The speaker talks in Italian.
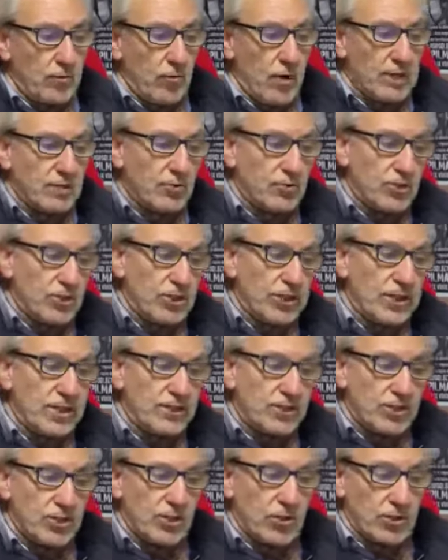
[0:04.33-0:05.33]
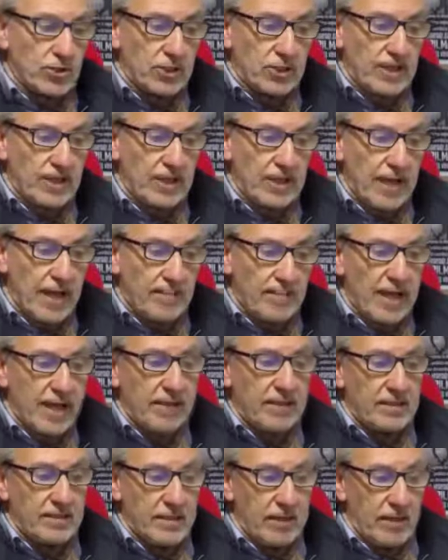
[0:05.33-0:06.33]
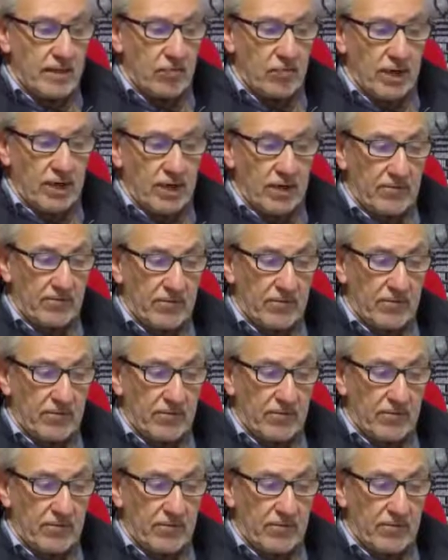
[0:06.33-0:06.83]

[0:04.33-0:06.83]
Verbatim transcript: quando si rischiò seriamente la guerra